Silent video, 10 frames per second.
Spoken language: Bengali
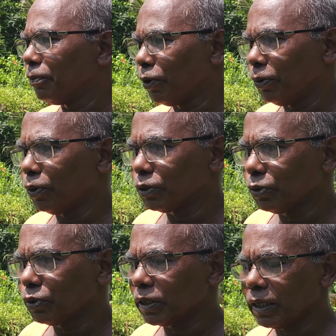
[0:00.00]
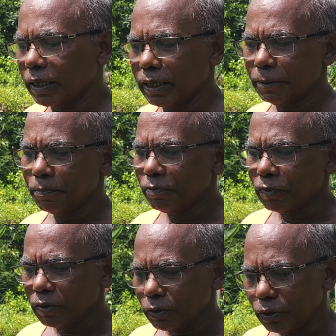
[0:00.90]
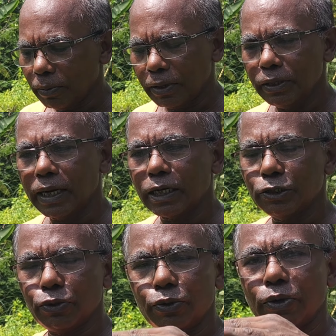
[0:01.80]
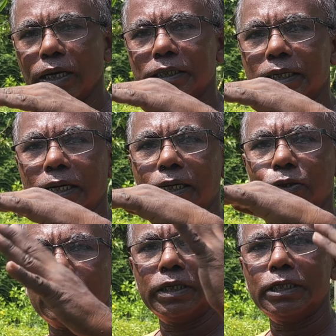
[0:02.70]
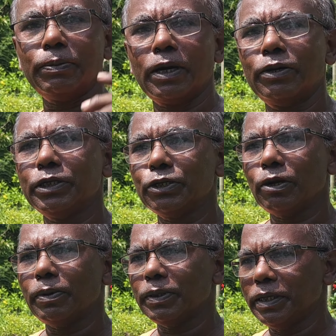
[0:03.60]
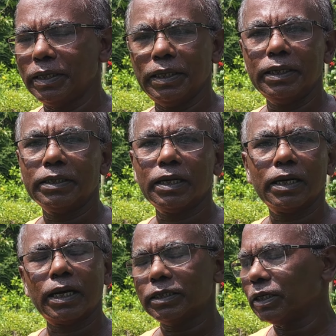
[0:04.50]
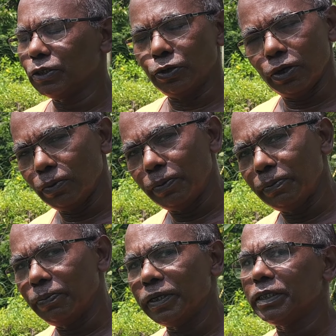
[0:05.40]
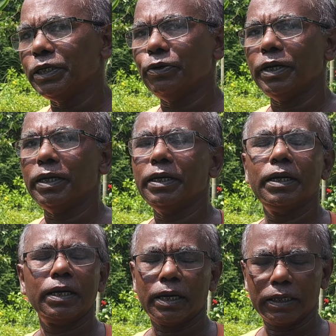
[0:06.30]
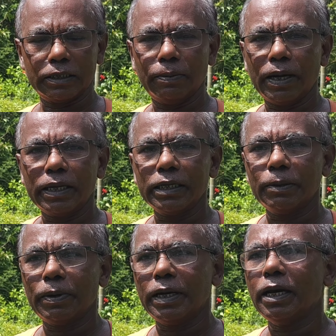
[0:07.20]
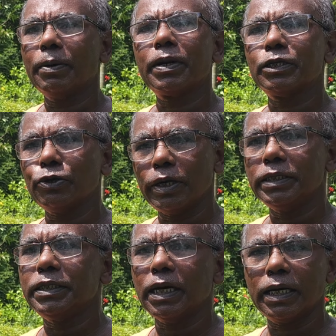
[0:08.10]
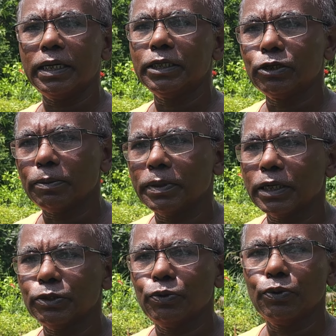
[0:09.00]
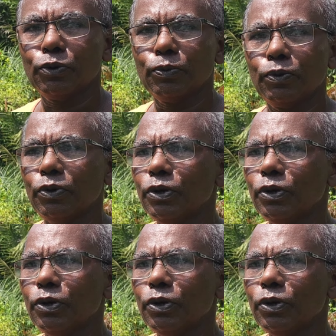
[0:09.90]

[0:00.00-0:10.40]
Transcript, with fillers: পরিবর্তন হতে থাকে তো আমরা যদি একটা ছোট্ট গাছকে একটা দশ ইঞ্চি বারো ইঞ্চি টবে দিয়ে দিই তাহলে গাছটা জল বেশি হয়ে গাছটা মারা যেতে পারে আমরা ছয় ইঞ্চি আট ইঞ্চি টপ থেকে শুরু করব।